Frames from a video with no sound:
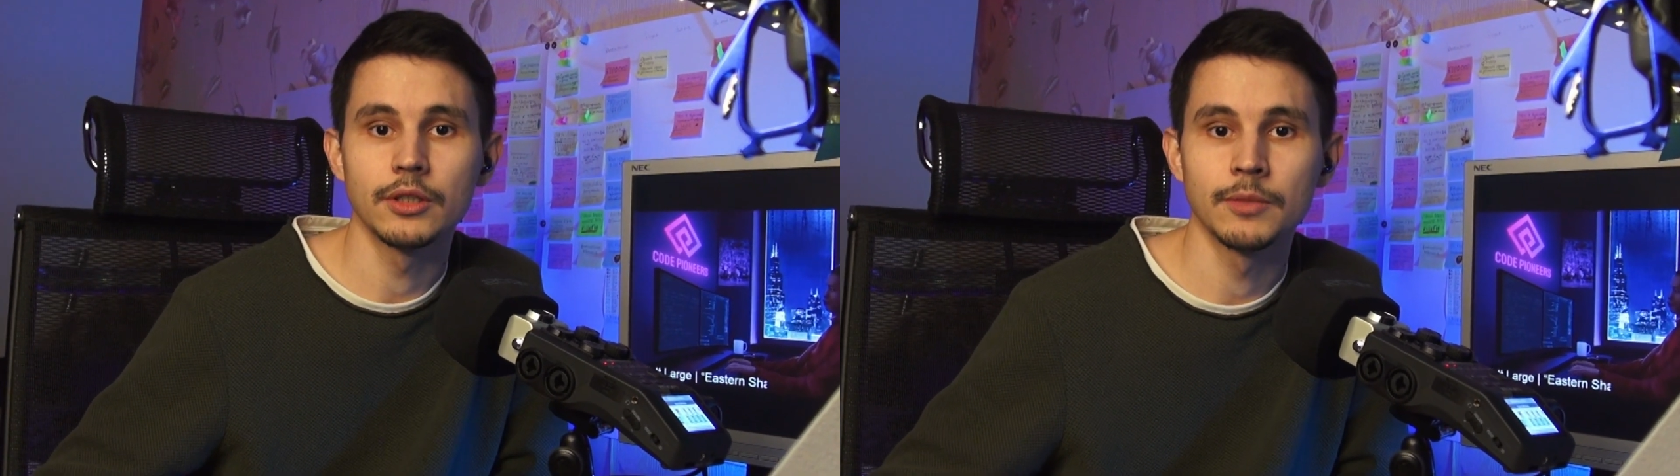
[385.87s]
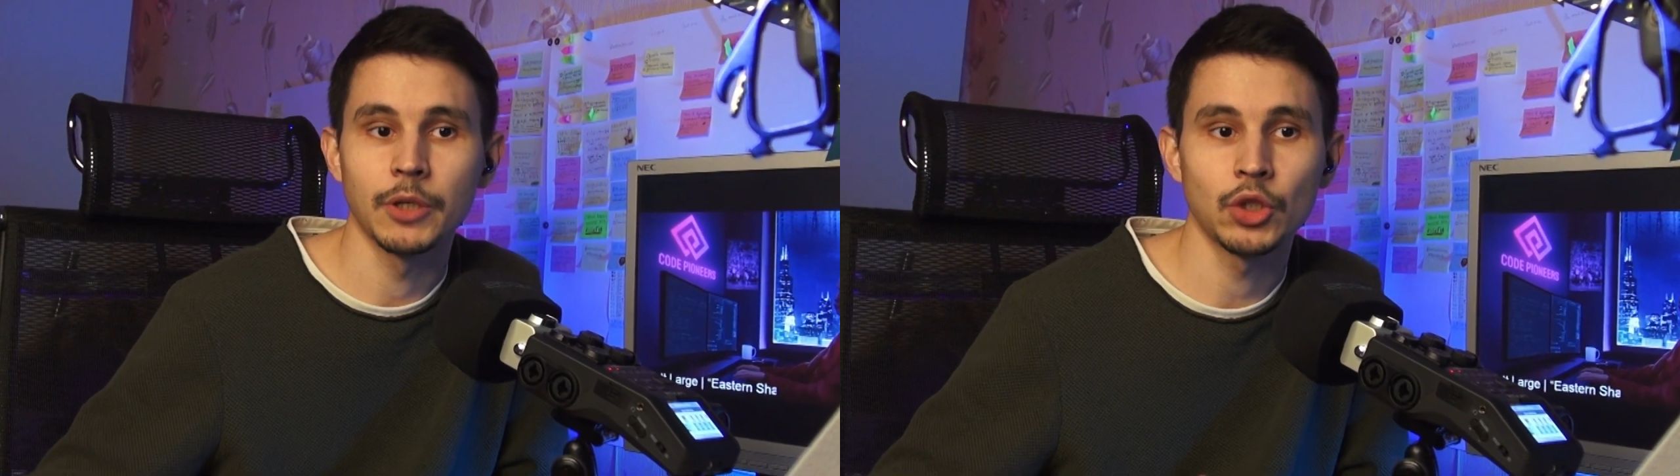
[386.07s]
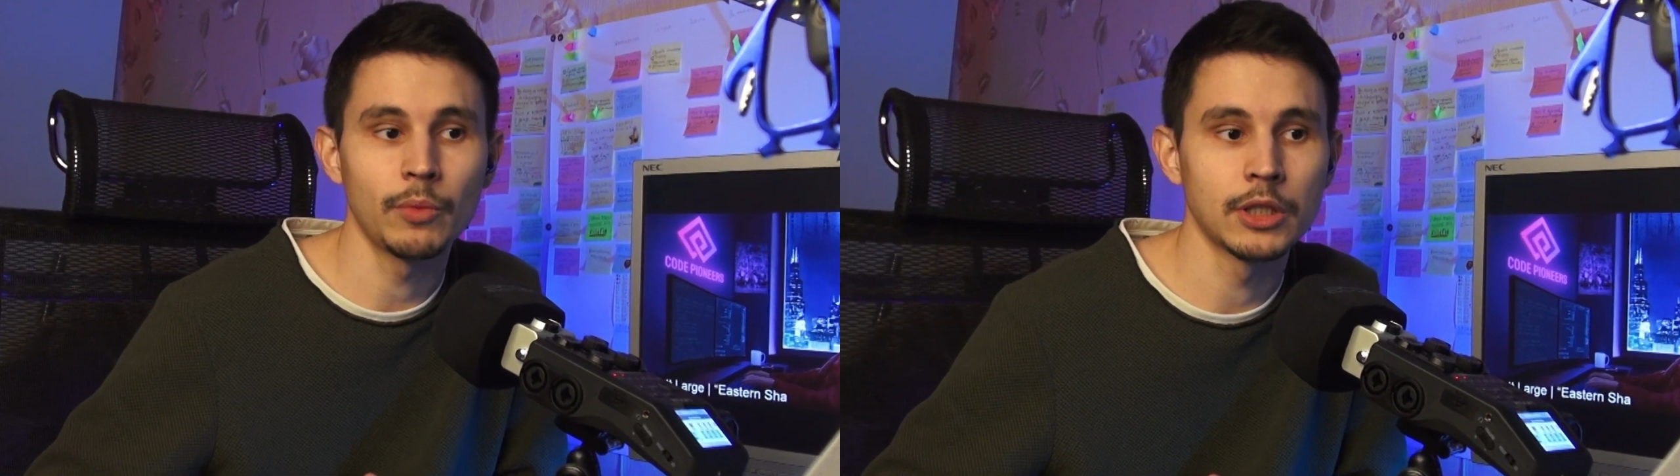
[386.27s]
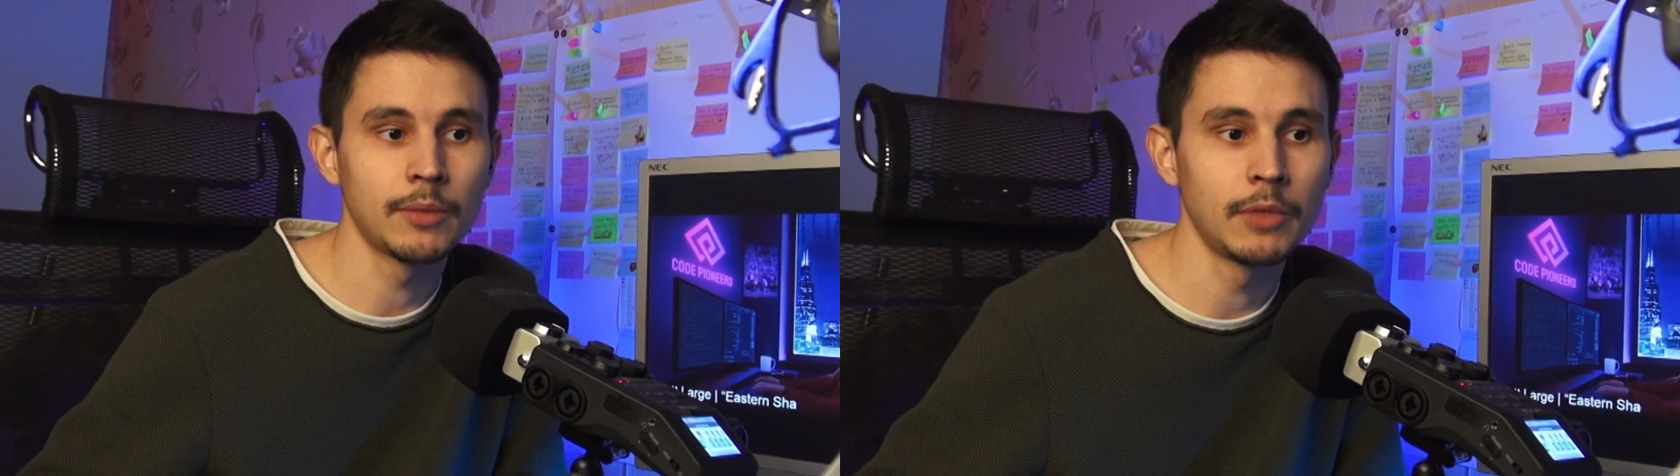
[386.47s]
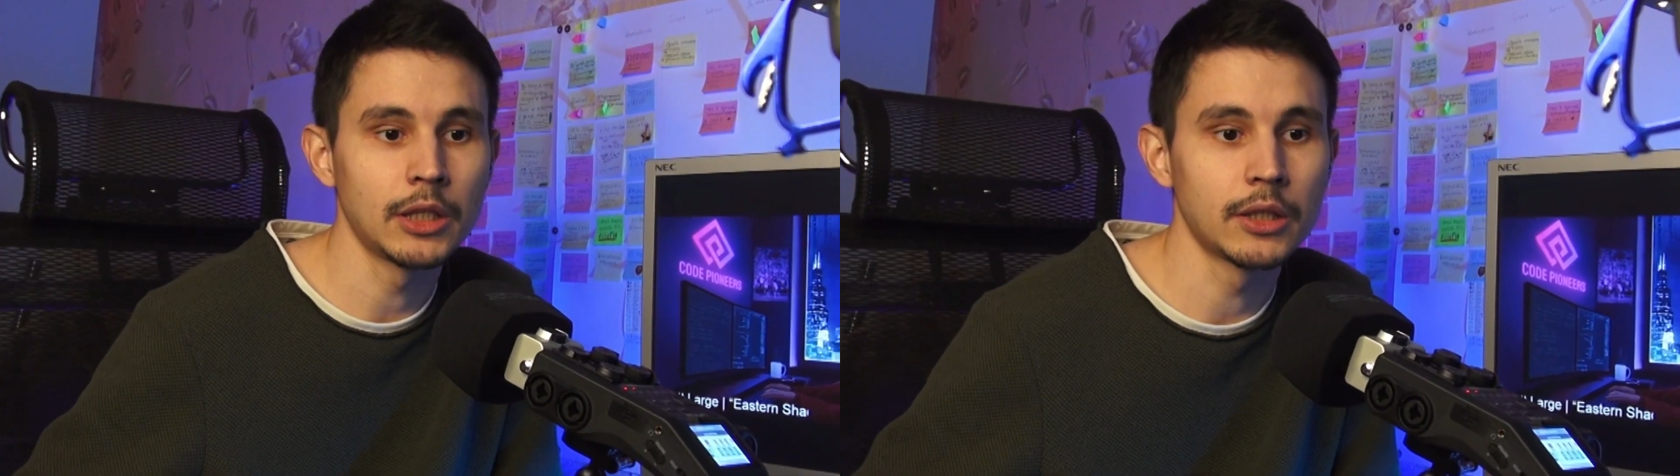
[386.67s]
способен
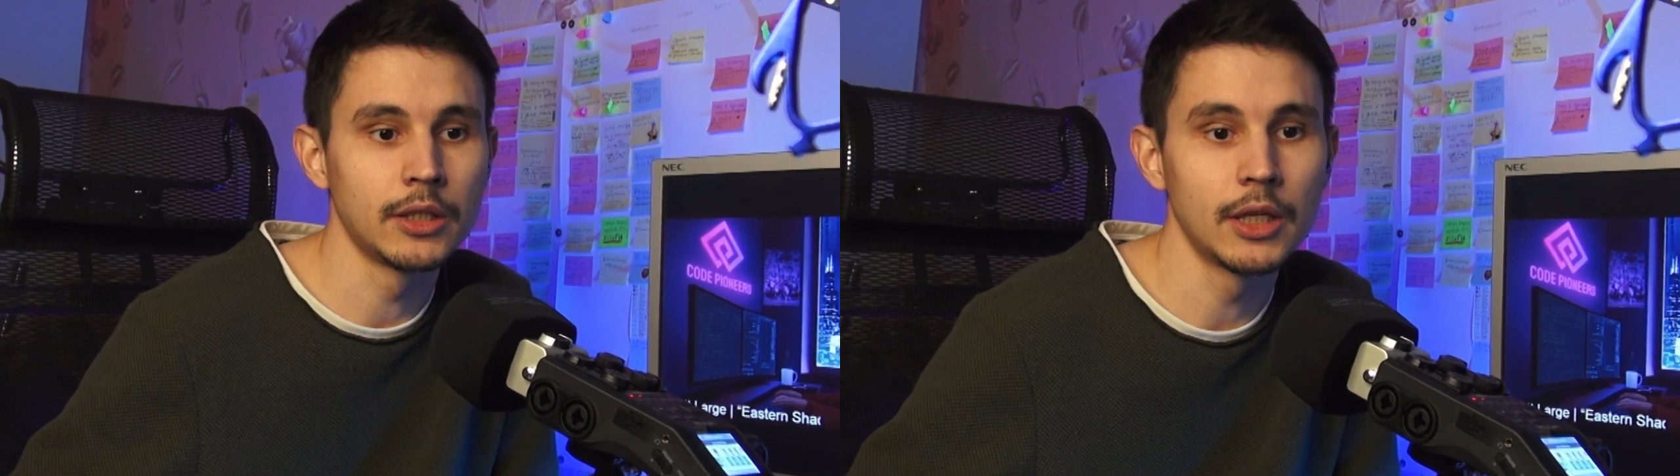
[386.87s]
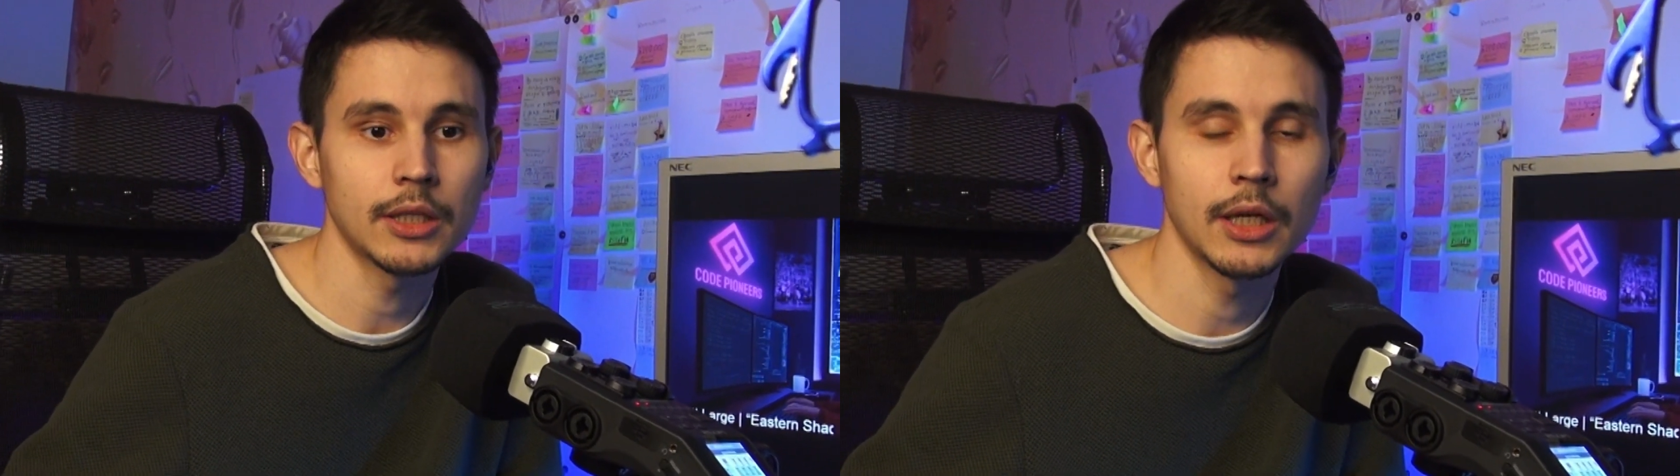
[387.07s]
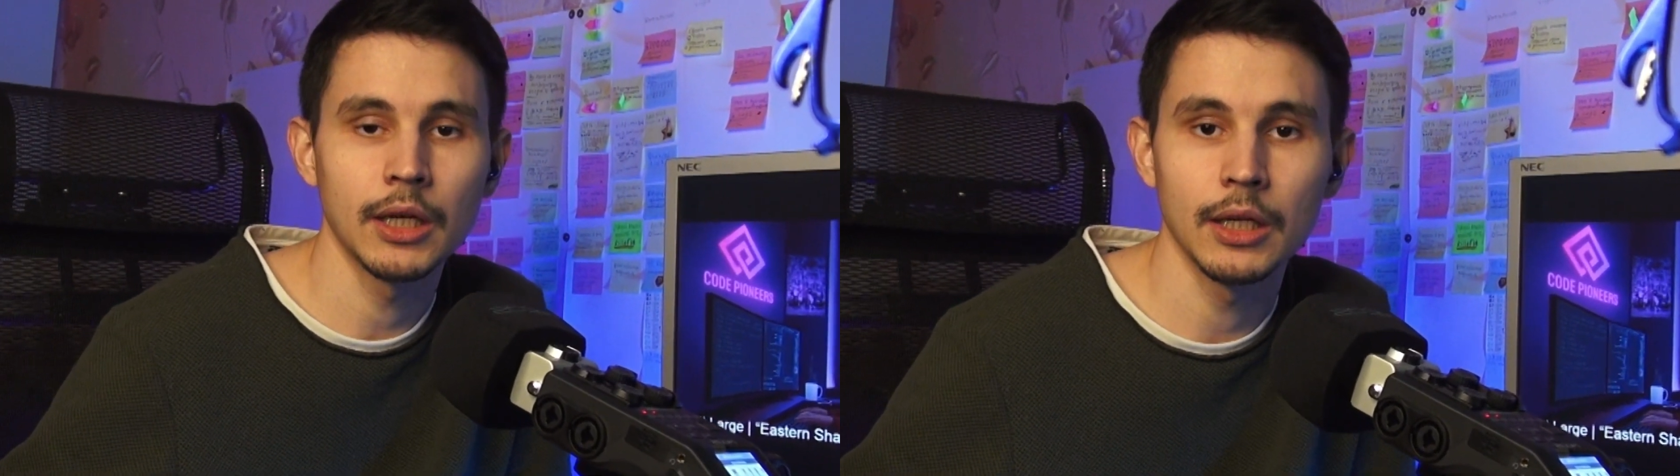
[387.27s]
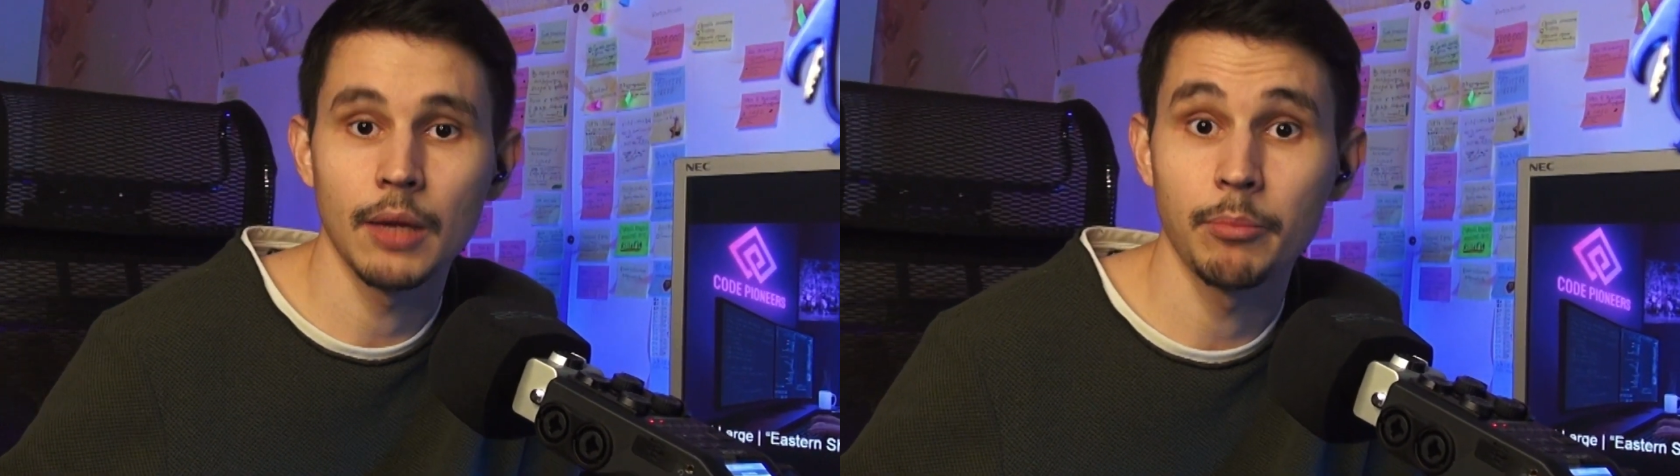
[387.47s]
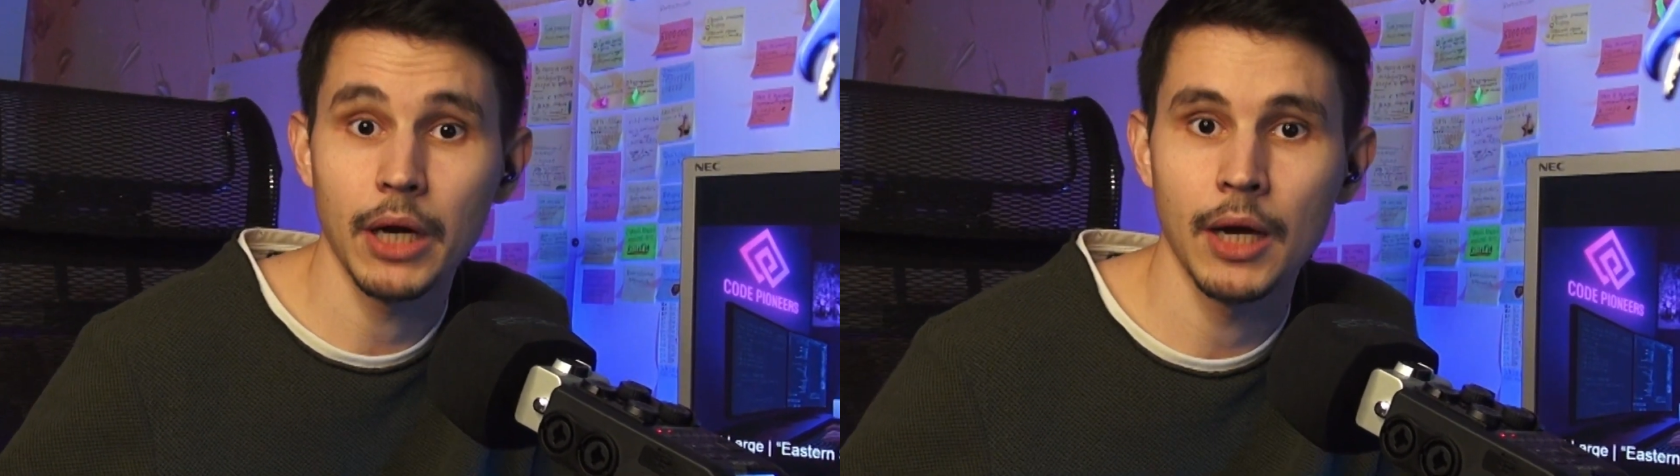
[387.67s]
заменить несколько
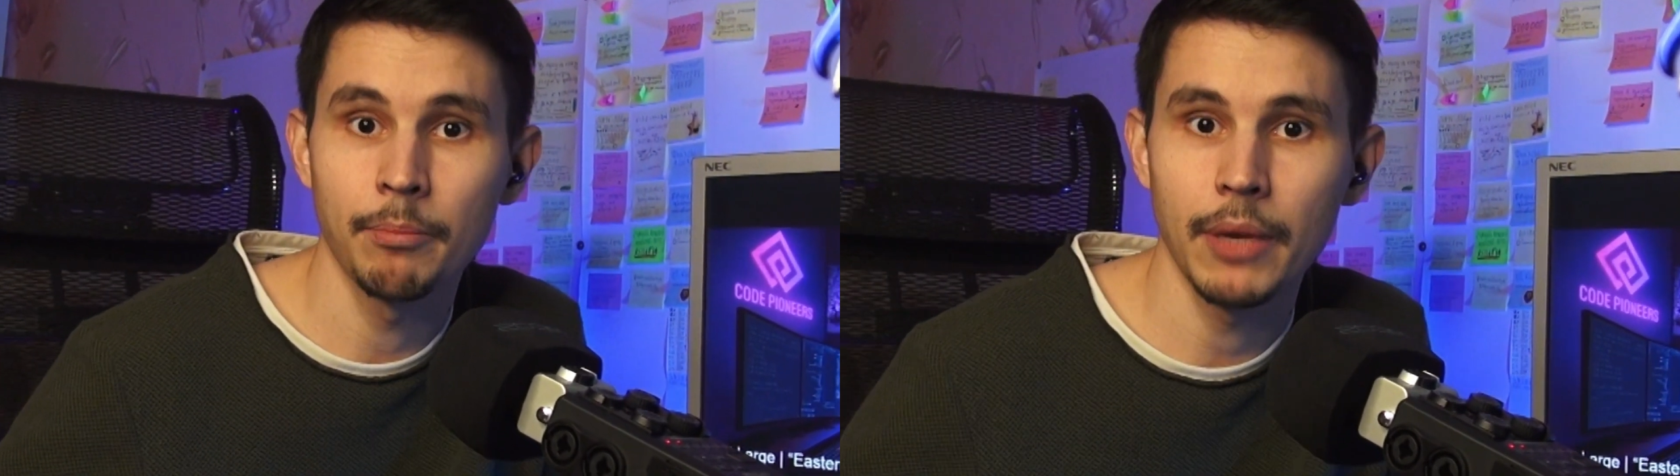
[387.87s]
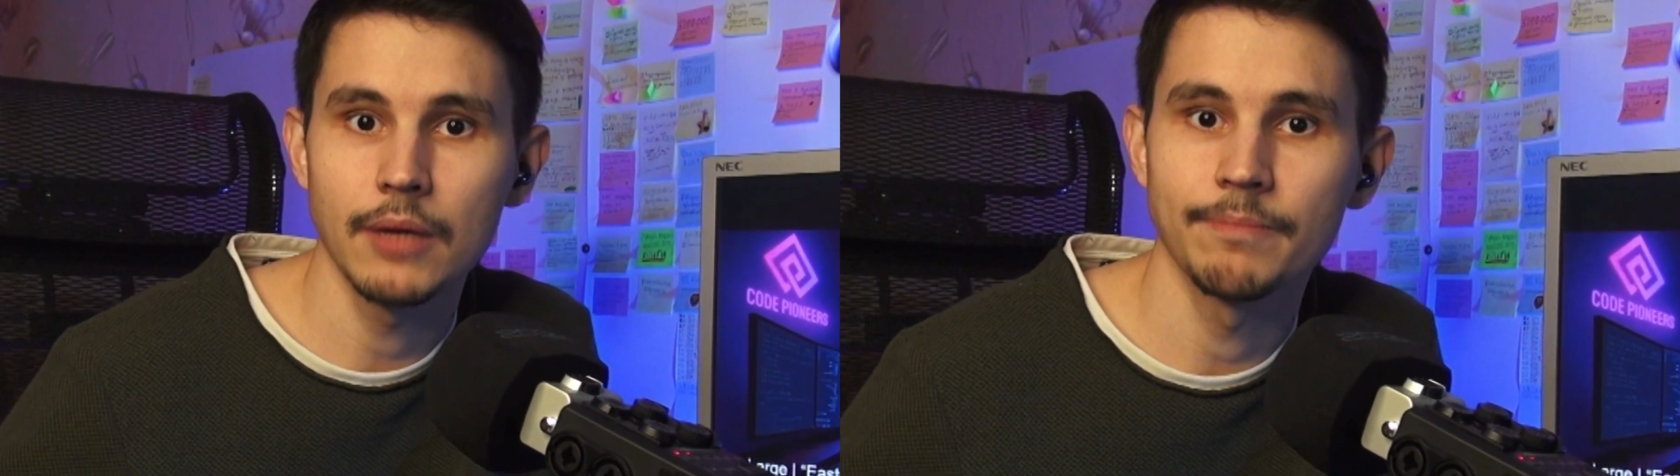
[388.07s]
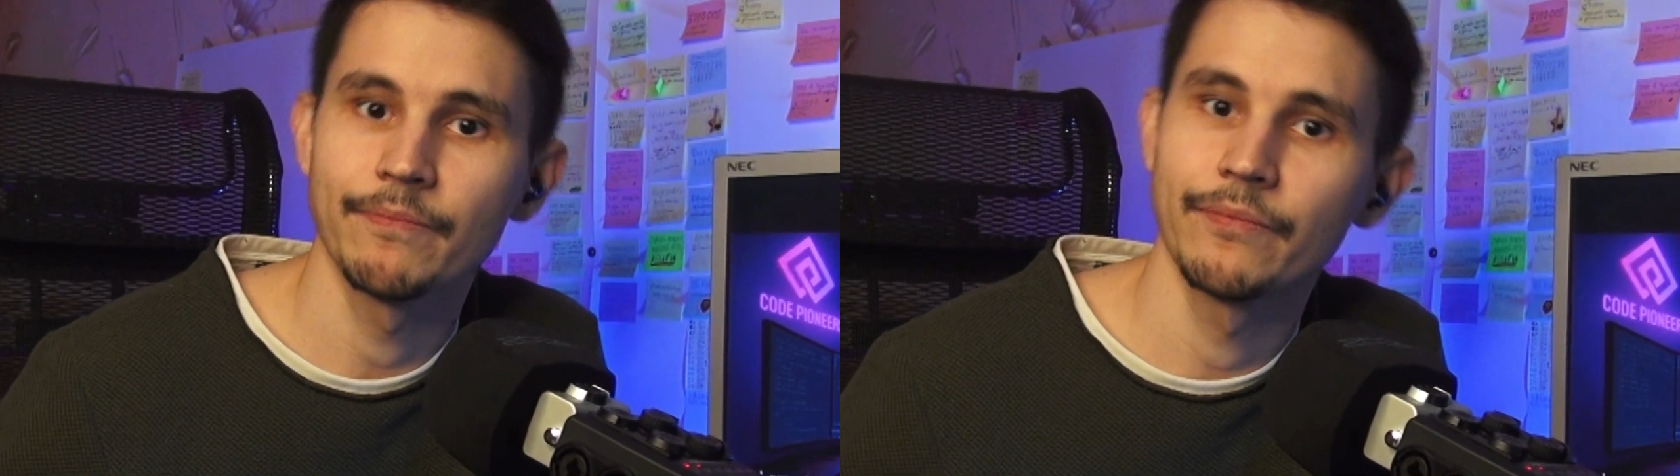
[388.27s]
на PHP.